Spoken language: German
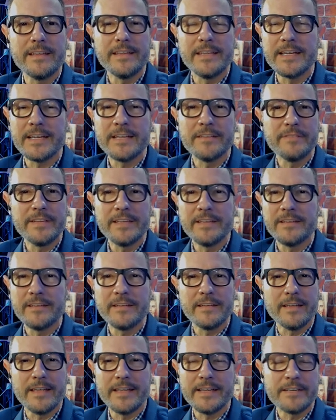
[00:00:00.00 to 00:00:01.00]

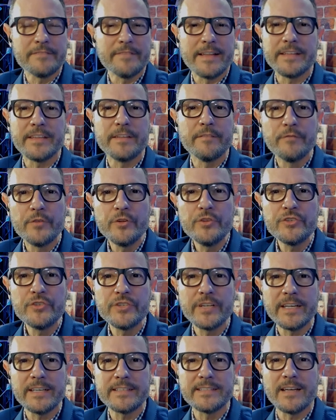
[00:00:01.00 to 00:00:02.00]
irgendwie irgendwelche
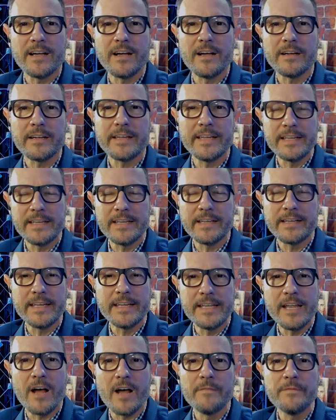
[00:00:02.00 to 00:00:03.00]
Wünsche
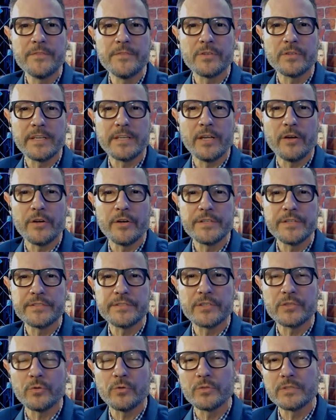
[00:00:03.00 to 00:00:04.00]
genannt,
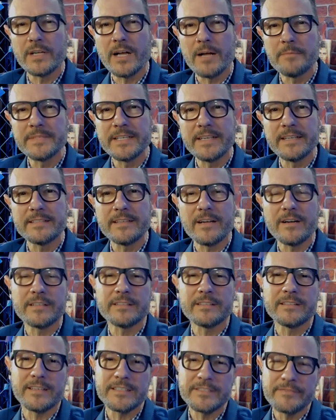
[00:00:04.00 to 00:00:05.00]
geäußert oder haben Sie
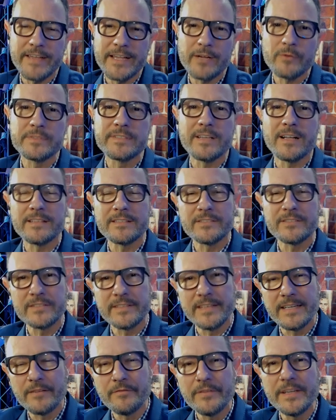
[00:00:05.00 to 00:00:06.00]
gesagt, das wäre uns halt
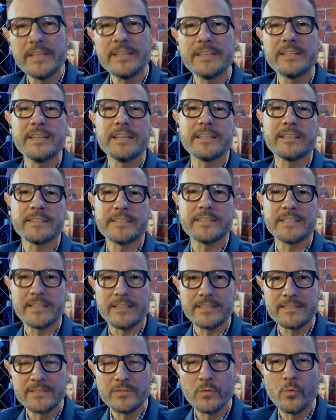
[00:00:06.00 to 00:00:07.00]
sehr wichtig, dass ihr
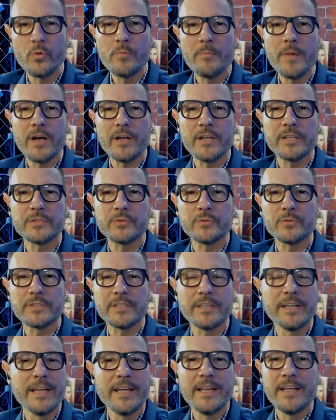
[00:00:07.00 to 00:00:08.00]
das so macht
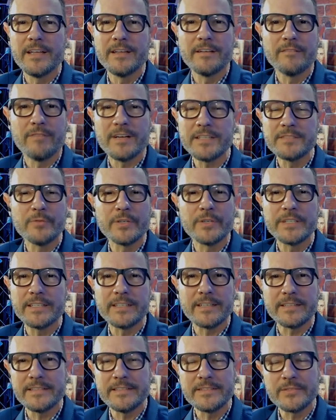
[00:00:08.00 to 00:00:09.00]
oder was wurde
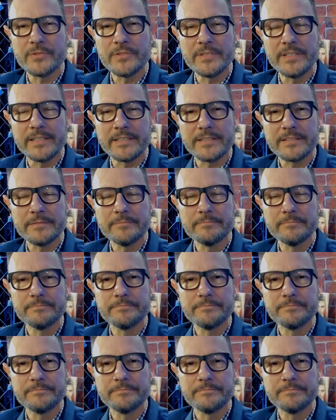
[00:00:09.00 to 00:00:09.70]
da diskutiert?